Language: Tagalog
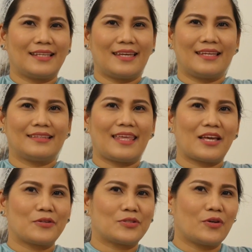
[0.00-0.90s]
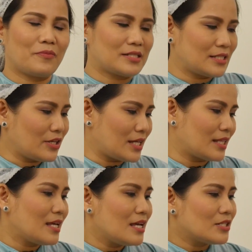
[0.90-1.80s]
And thank you so much.
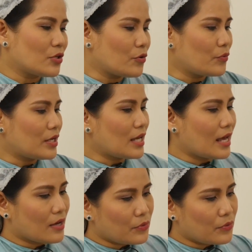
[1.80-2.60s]
Yan. So we,